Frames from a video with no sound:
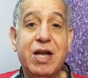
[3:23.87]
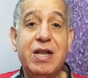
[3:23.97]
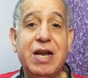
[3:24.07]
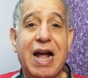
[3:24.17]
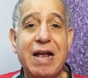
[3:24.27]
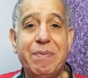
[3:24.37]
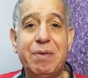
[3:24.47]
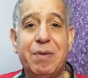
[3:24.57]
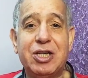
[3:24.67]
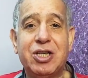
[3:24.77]
ان اللعيب
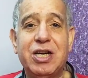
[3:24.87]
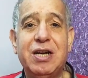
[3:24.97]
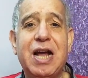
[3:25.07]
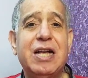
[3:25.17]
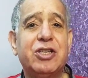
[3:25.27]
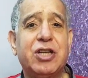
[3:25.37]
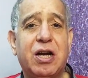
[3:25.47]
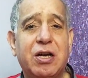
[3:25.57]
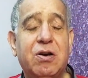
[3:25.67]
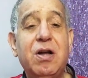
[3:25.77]
المصري لا
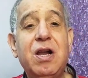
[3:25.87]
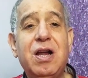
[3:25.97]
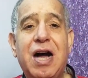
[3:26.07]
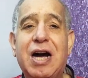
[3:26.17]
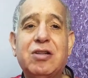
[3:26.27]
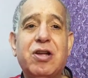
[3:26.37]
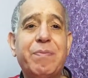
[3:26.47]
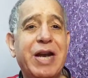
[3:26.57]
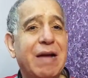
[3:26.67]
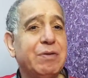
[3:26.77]
يستحق
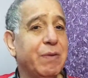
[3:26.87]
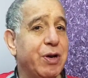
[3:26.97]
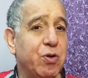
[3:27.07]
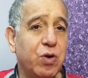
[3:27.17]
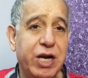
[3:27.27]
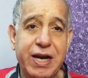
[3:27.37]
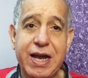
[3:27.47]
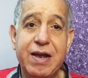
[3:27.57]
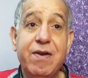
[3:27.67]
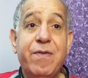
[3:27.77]
اكتر من 5 مليون
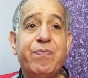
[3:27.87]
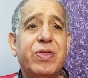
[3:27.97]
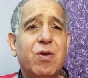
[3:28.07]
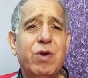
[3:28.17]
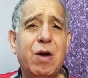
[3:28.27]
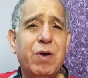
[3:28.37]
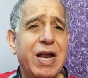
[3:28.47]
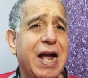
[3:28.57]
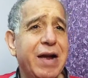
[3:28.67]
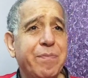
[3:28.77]
جنيه ولو
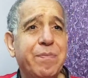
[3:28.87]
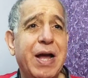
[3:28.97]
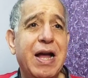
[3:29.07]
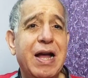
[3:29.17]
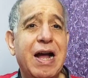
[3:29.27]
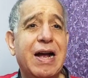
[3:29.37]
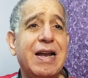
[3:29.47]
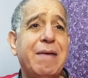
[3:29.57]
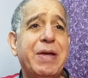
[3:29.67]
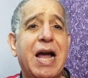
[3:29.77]
جه لعيب
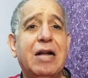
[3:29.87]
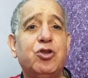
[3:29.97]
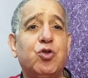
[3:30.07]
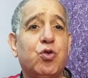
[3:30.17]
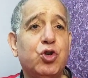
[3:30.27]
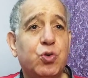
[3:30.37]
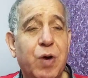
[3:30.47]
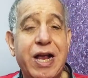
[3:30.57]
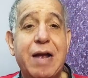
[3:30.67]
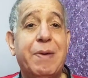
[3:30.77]
اجنبي هنزقه
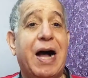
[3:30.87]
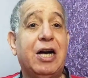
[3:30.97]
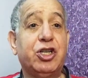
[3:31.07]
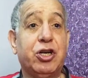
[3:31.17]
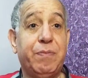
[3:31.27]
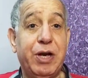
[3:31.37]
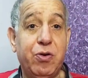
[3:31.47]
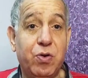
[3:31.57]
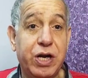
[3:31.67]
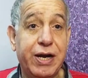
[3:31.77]
شويه يبقى 10
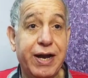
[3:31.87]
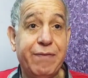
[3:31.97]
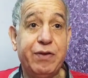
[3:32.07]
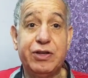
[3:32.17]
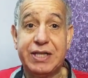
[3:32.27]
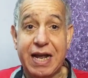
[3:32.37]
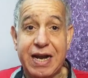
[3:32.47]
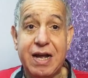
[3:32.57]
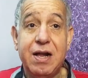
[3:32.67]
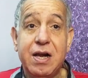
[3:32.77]
مليون جنيه في
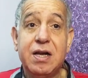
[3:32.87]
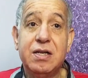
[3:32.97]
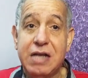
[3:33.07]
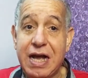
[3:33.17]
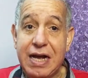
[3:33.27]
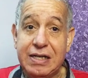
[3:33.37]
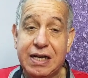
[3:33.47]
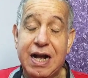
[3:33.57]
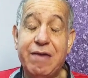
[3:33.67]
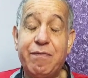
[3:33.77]
السنه ده
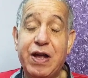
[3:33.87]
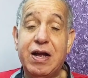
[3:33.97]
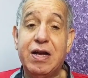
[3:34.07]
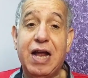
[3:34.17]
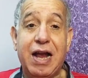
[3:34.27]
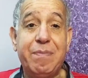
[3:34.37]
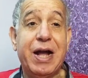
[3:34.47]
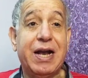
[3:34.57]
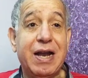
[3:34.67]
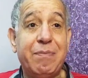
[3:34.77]
اذا كان لعيب
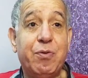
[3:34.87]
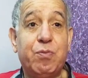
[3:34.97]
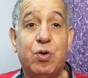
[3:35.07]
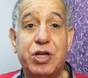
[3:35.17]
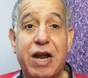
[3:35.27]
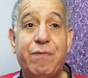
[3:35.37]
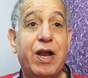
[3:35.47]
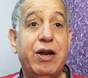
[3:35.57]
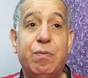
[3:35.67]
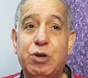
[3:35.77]
اجنبي
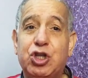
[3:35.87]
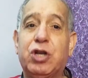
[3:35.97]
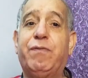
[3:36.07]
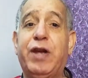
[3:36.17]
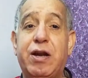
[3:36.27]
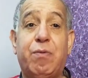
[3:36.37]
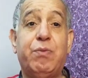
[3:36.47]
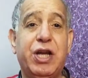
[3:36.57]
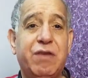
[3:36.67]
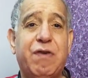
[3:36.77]
ومحترف لانه بيصرف هنا
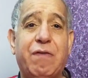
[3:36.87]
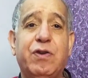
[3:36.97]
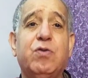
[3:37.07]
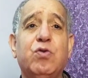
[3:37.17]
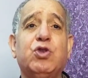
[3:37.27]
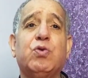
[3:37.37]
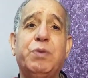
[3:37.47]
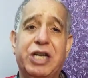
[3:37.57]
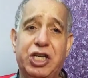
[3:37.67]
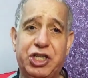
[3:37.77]
وبيدفع فلوس
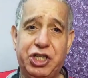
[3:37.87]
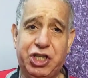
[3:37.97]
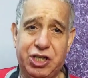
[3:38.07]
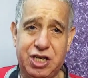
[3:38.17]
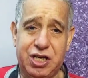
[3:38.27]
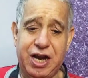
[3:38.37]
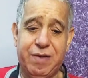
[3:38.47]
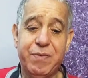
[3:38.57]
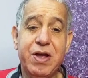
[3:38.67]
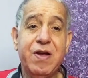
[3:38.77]
وبيعيش عيشه النجم